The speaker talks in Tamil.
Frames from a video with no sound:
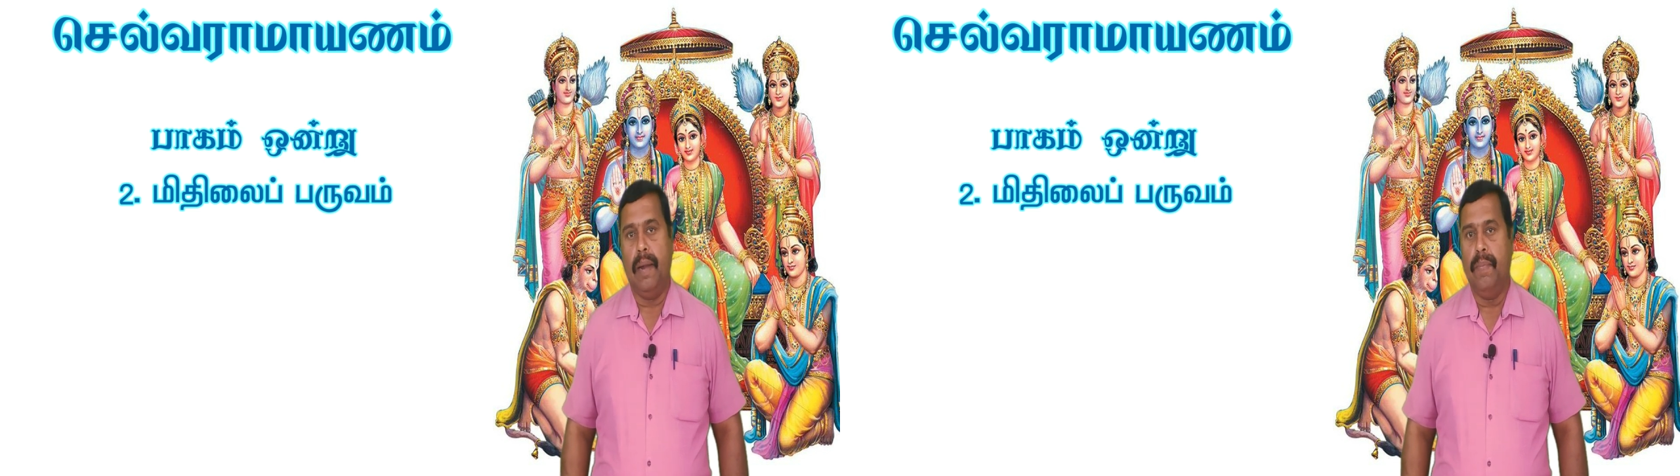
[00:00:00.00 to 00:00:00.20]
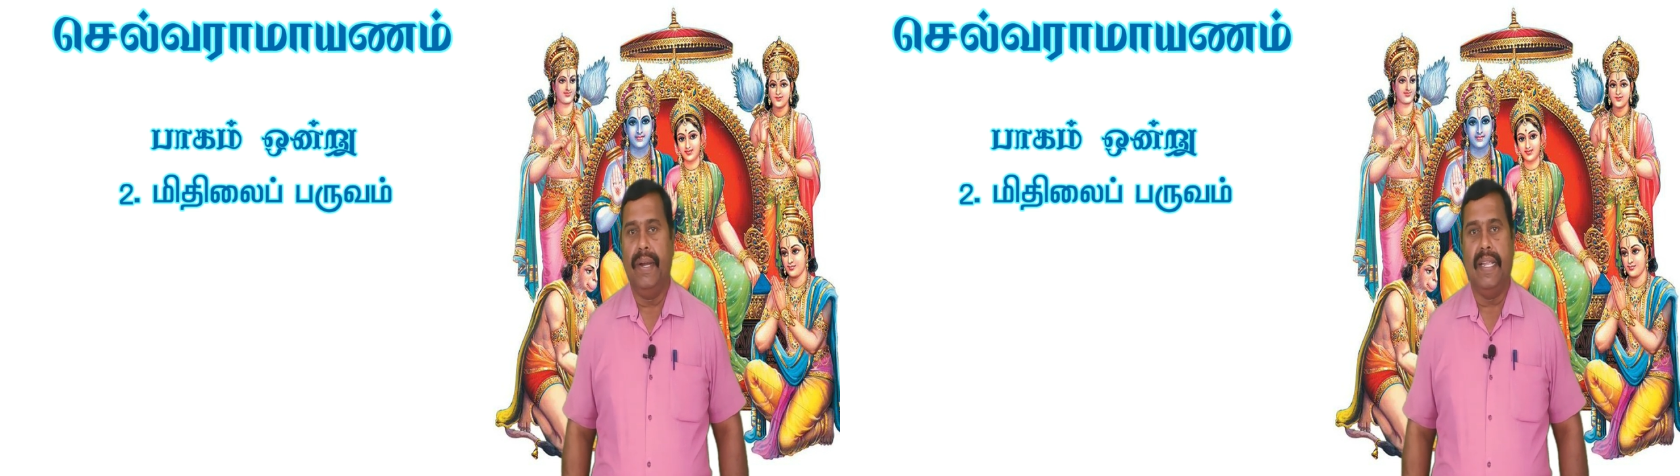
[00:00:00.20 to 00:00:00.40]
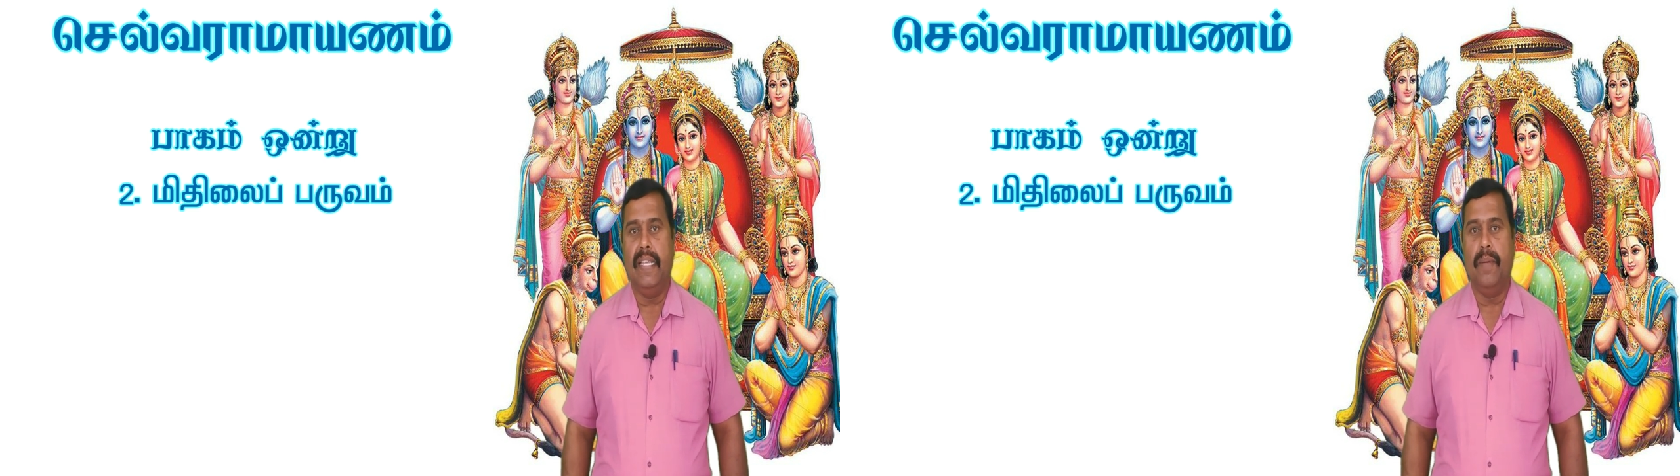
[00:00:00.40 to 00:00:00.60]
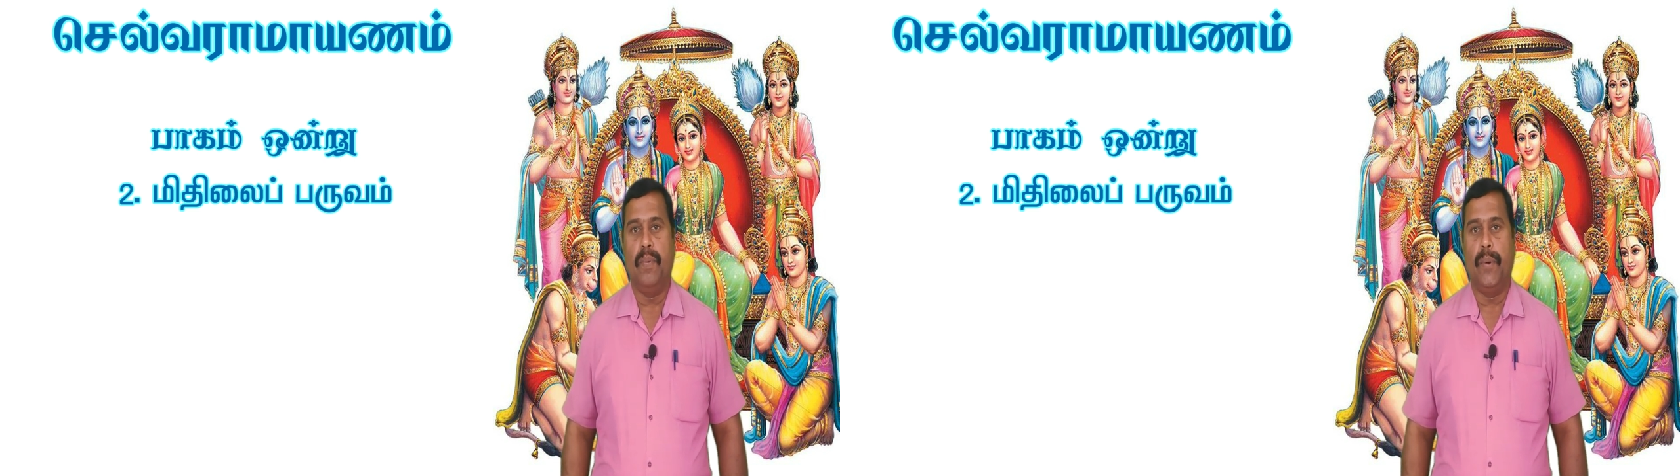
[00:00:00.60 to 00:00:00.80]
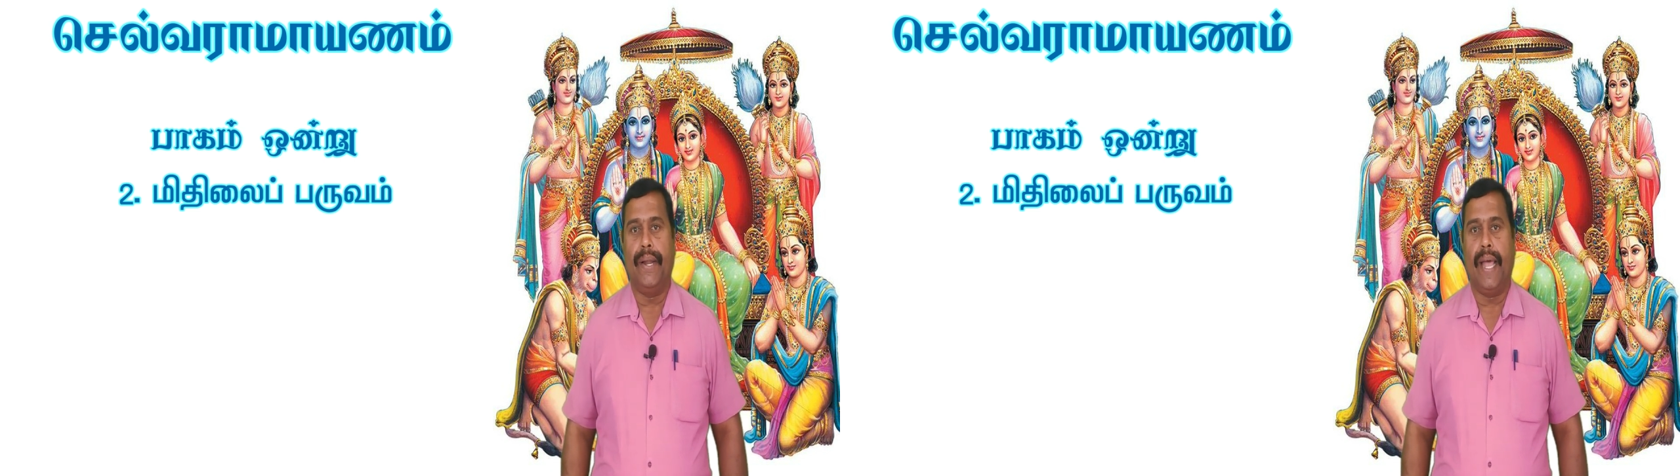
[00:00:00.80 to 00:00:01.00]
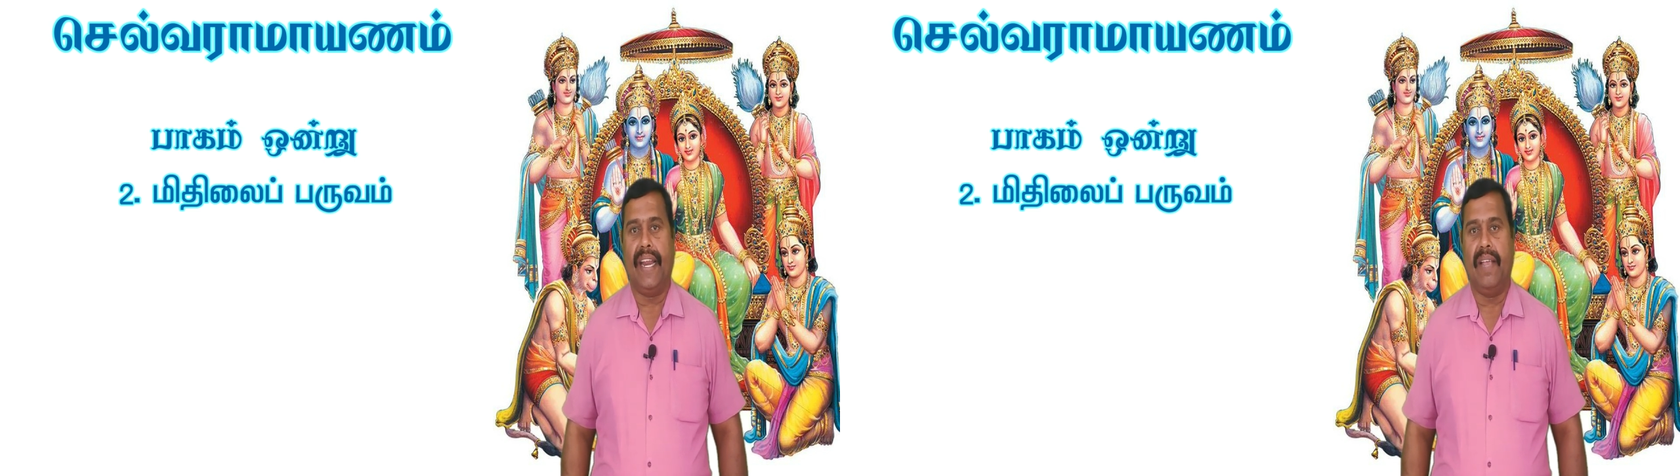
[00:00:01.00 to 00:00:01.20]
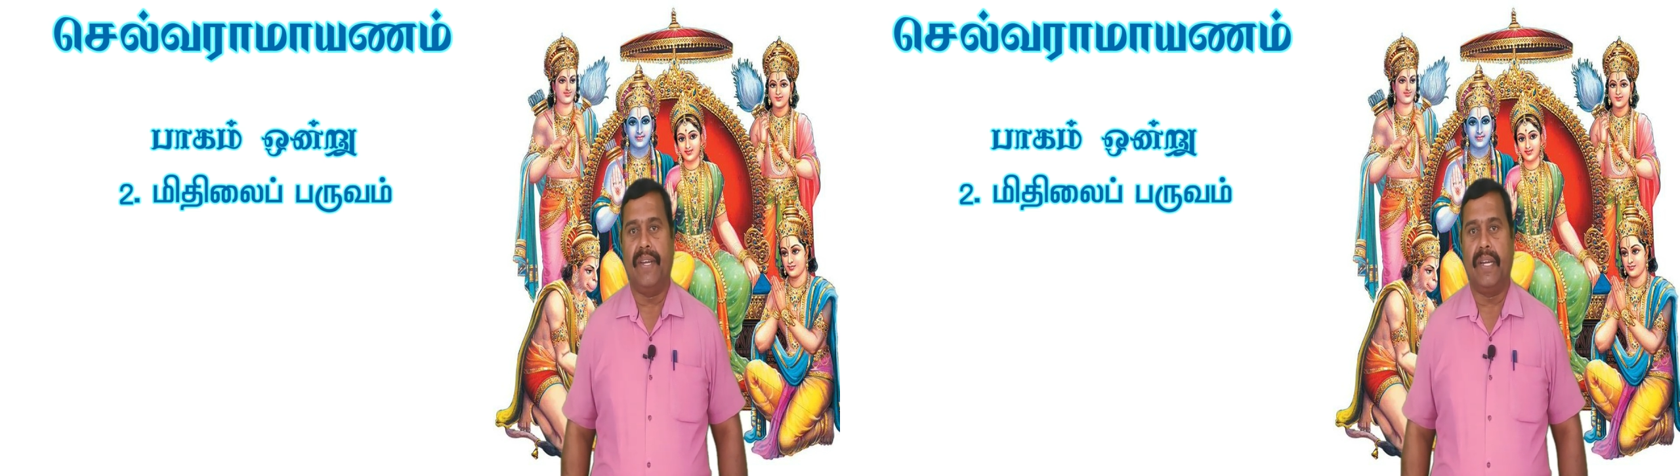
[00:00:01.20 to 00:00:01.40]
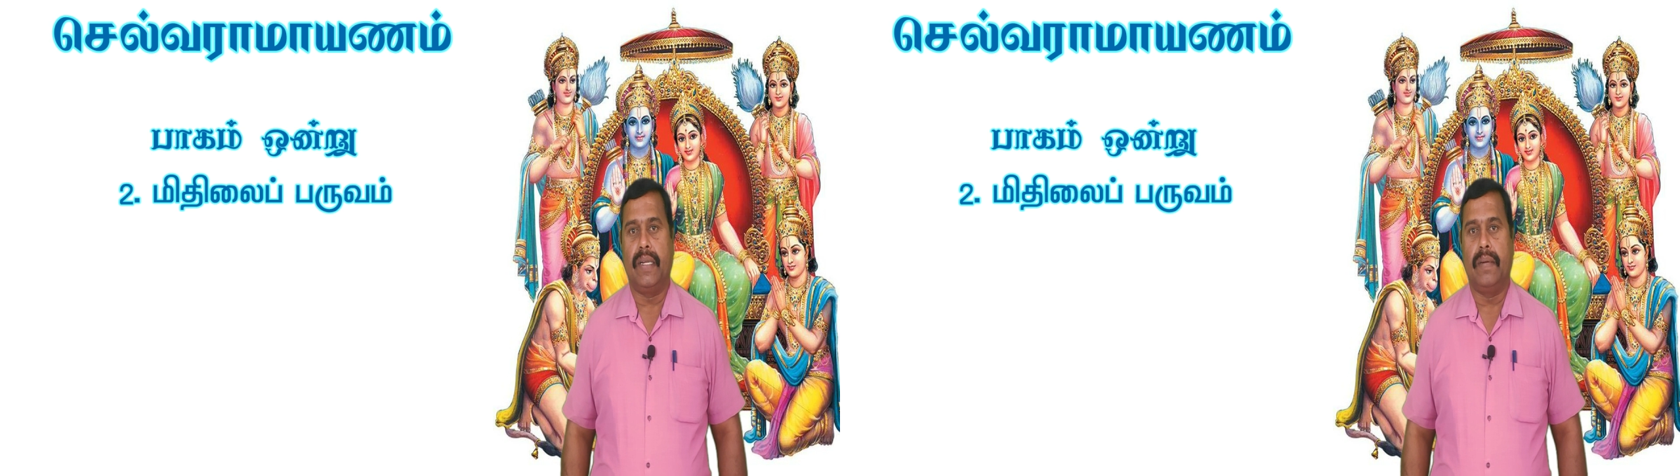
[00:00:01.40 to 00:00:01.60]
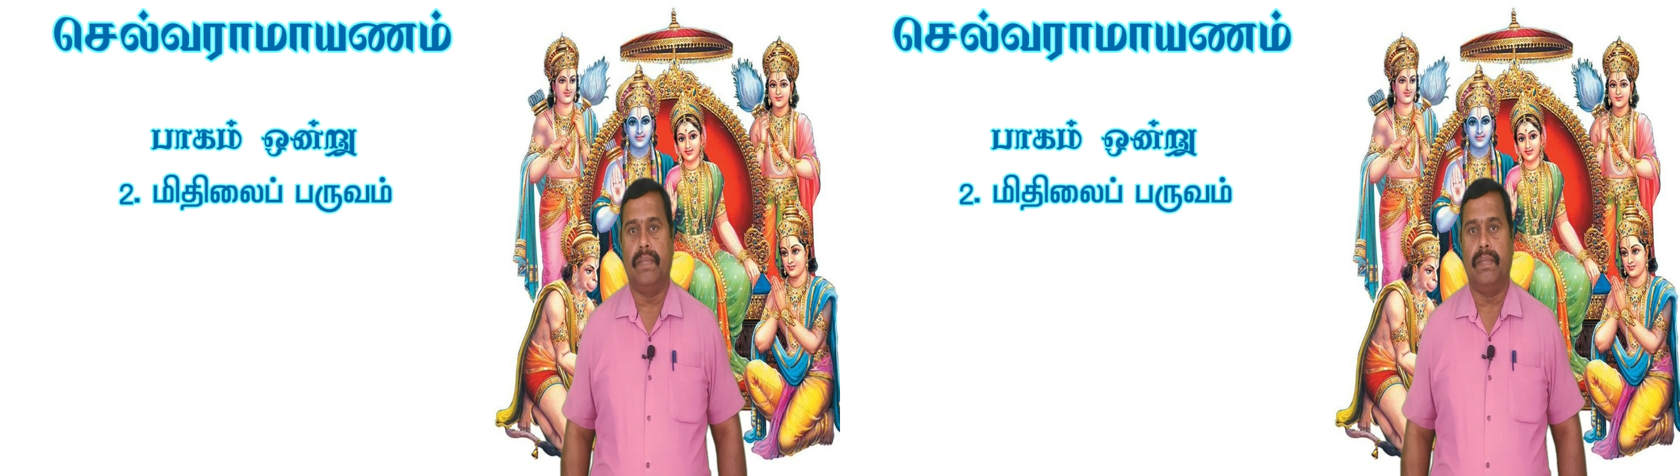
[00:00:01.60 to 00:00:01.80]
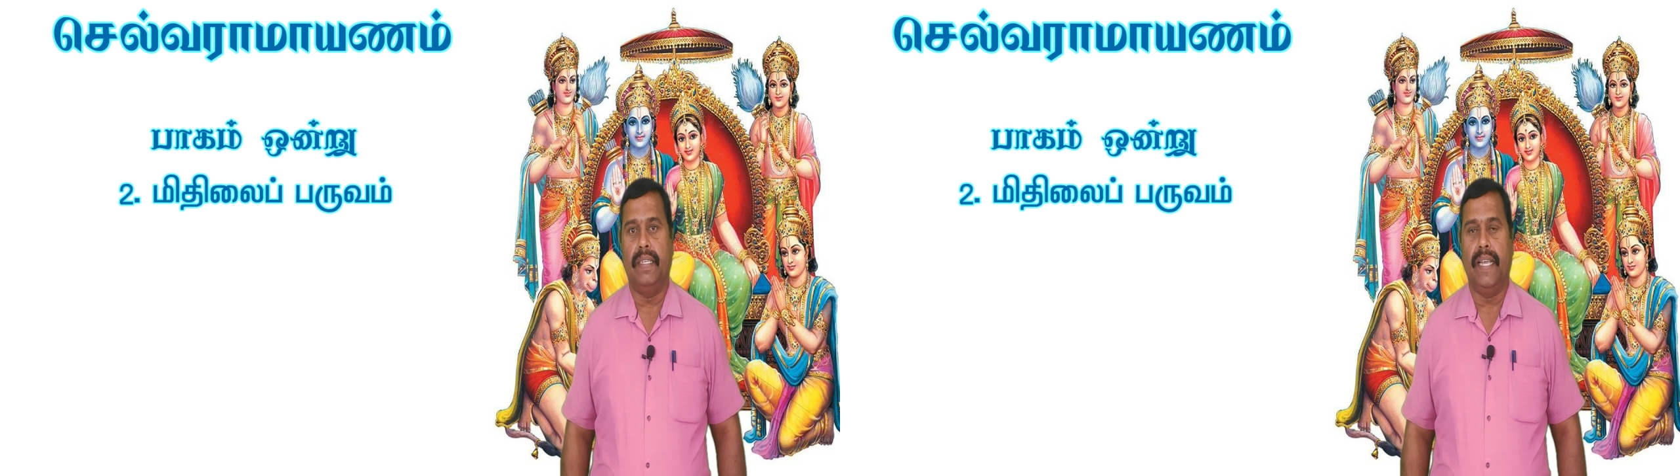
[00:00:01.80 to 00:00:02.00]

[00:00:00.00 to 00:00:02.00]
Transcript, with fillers: அன்பு நெஞ்சம் கொண்ட அனைவருக்கும்